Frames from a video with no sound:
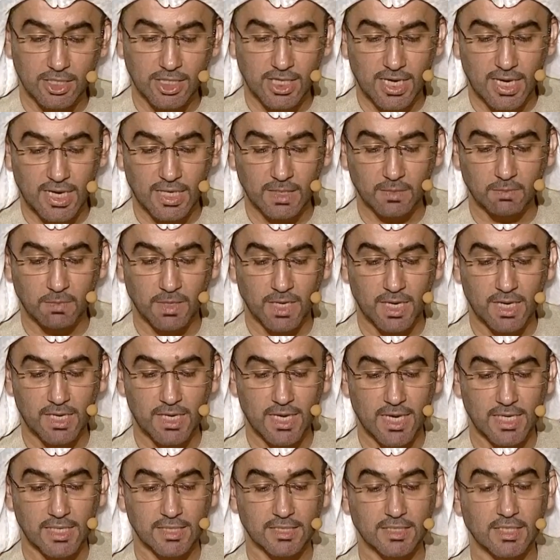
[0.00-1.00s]
جاءت من
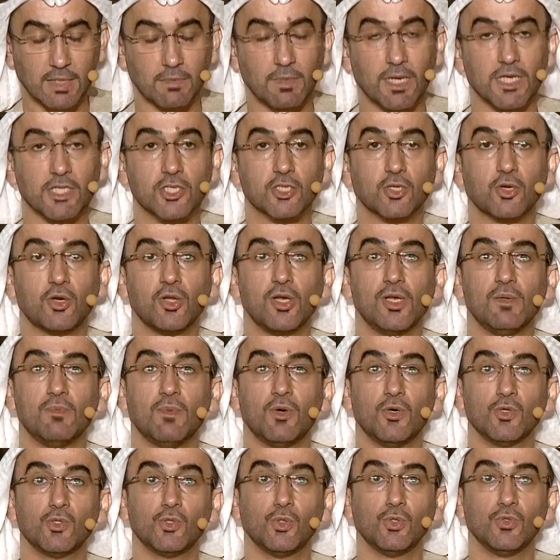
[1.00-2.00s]
خلال التماسك اللي
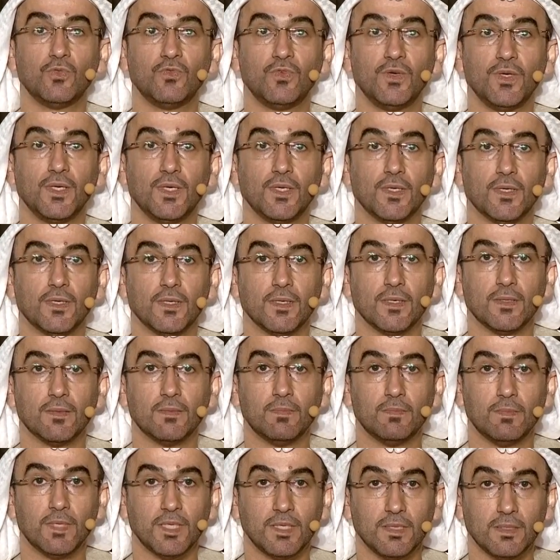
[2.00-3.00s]
موجود فيه
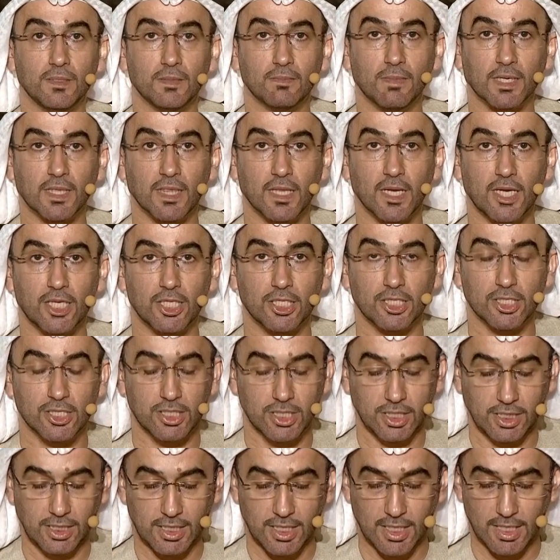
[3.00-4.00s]
من مطلع
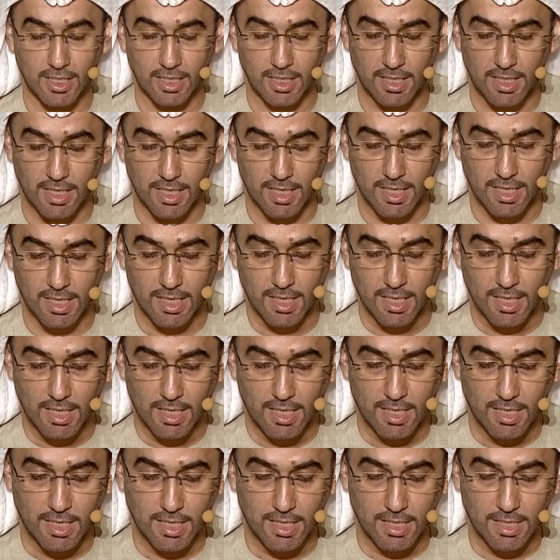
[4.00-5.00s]
القصيدة إلى
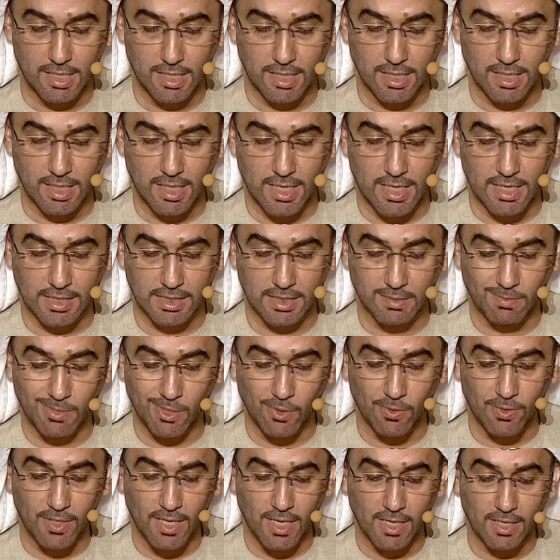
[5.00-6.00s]
الخاتمة
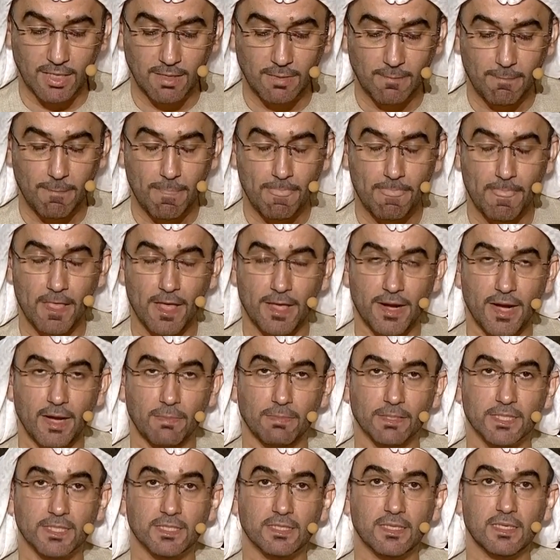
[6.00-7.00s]
هناك
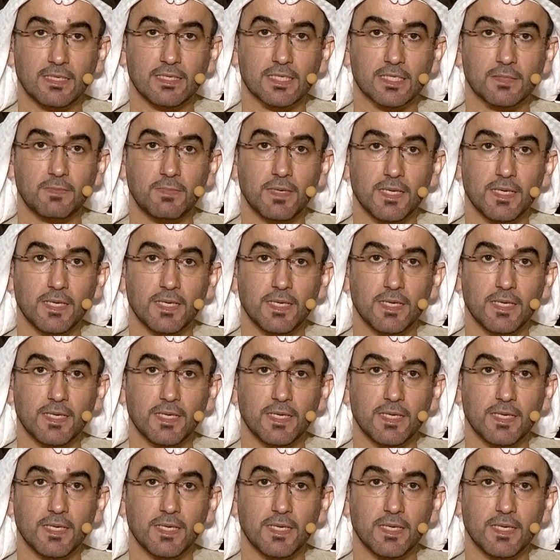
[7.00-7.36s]
رابط سلس